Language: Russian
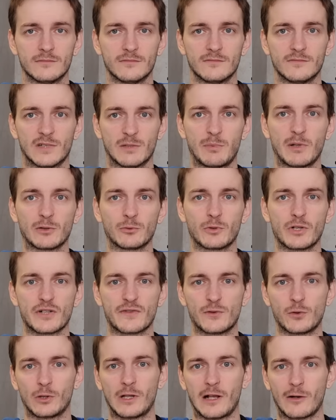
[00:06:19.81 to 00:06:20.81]
В аэропорту,
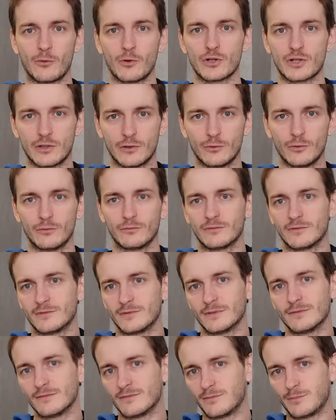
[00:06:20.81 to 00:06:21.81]
конечно, все дороже, но
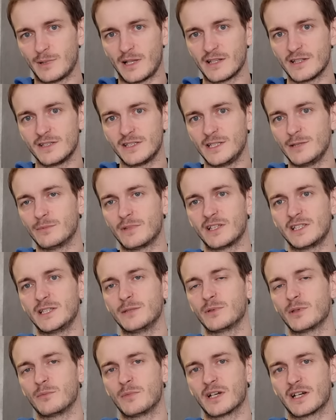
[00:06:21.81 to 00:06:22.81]
в плане сим, на
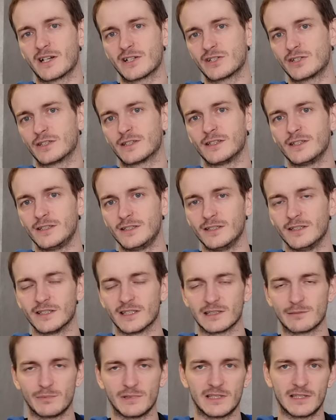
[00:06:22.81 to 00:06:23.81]
симке, мне кажется, это не сильно
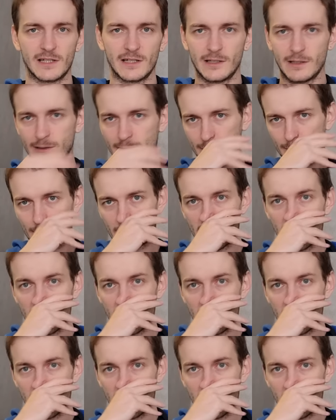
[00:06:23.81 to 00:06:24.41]
распространяется.